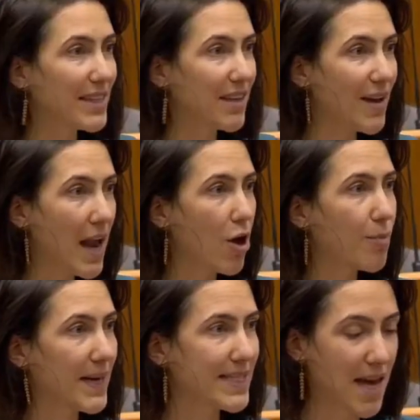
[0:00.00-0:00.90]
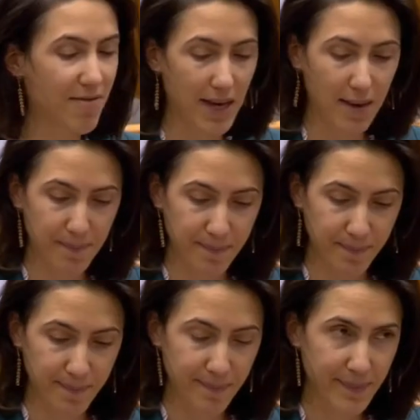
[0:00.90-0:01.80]
des valeurs préservées.
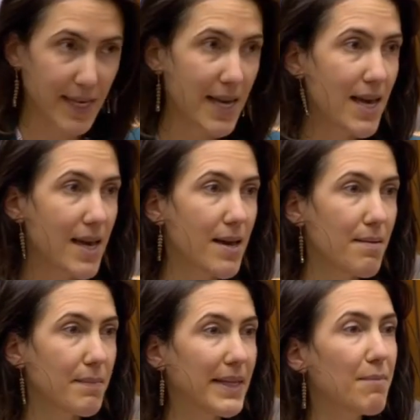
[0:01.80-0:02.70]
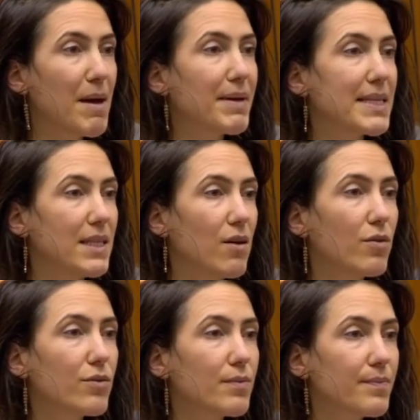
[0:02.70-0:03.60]
Madame la
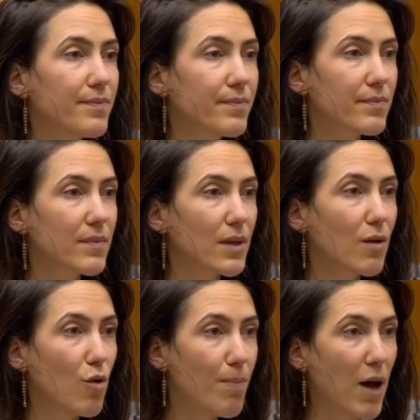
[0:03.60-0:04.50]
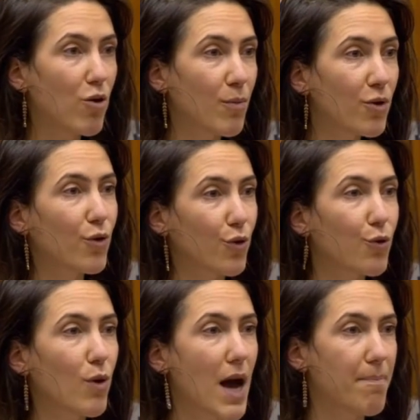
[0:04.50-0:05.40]
Présidente, le Parlement ne
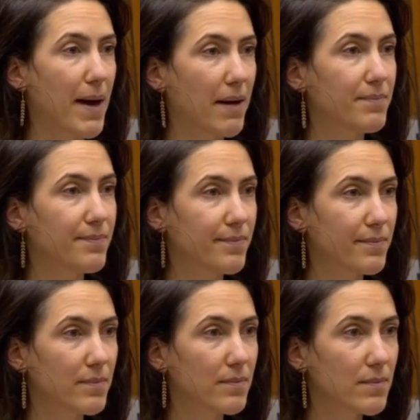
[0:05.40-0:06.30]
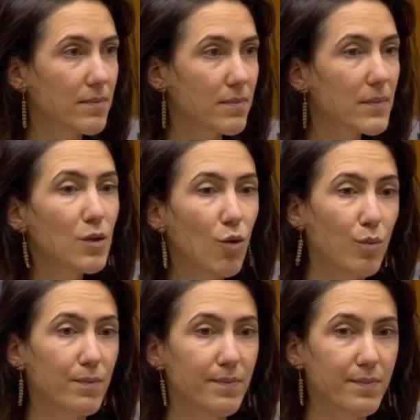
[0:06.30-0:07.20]
reculera pas. Non,
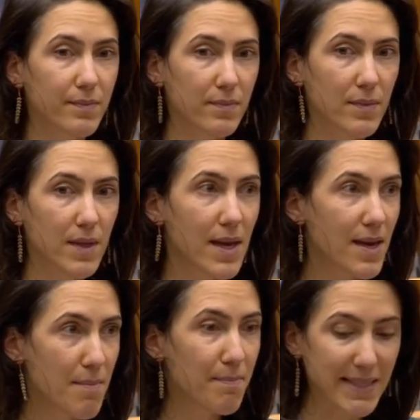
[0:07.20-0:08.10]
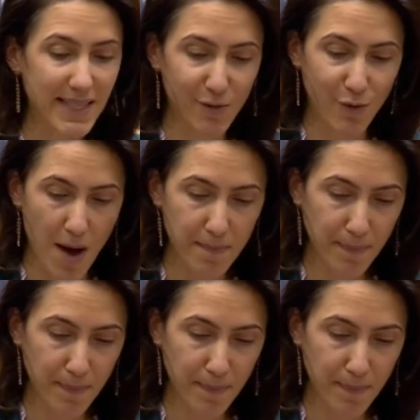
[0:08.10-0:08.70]
pas cette fois.